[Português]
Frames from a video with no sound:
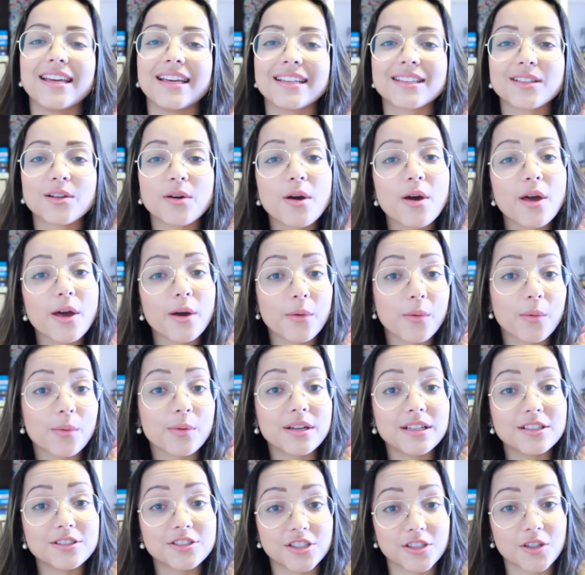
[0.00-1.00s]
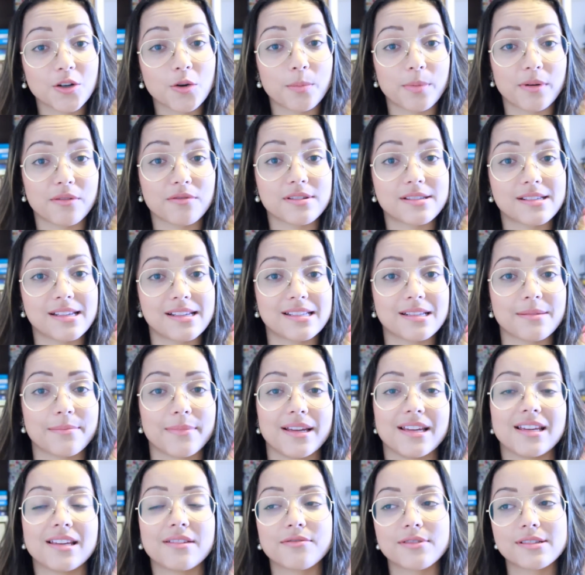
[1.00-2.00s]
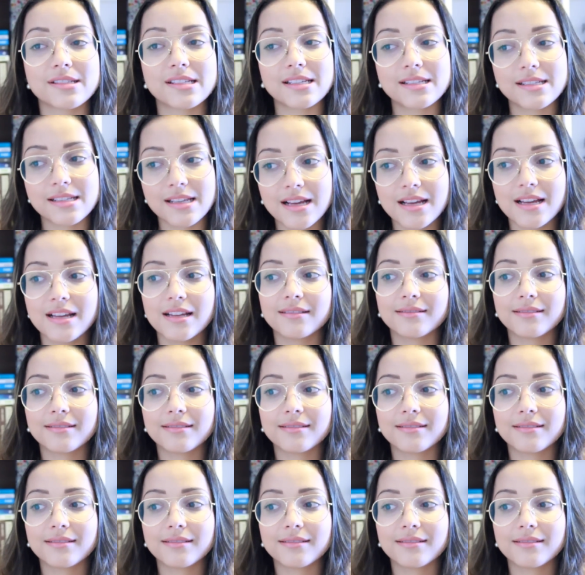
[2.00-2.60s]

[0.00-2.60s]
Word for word: Então eu indico para vocês também que vocês